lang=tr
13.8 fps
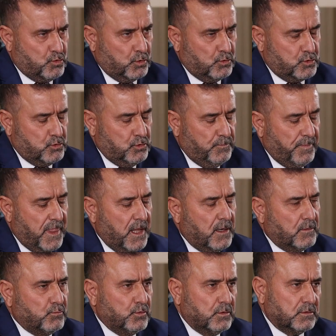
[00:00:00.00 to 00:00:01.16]
konusu.
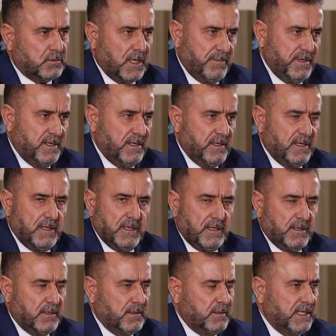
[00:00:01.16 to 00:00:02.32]
Bu tabii
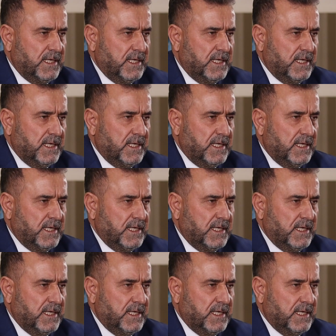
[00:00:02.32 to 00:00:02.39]
e,